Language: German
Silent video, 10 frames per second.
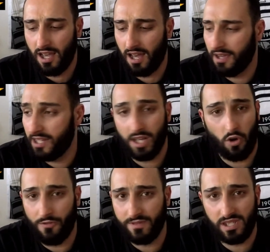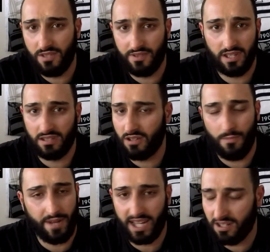Äh, in der Offensive
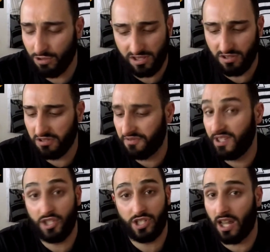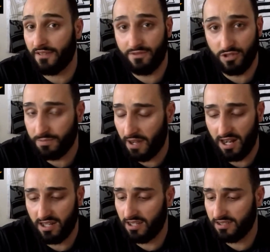komplett lustlos, viel
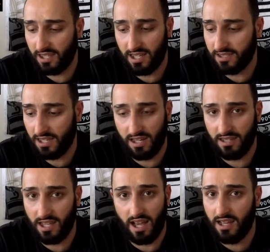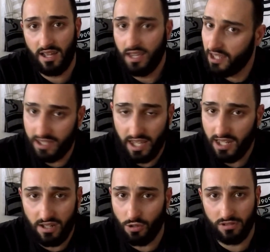Standfußball, äh, sehr, sehr ja,
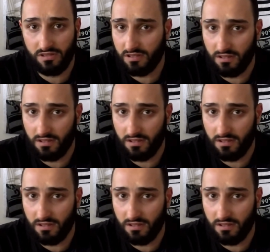ideenlos.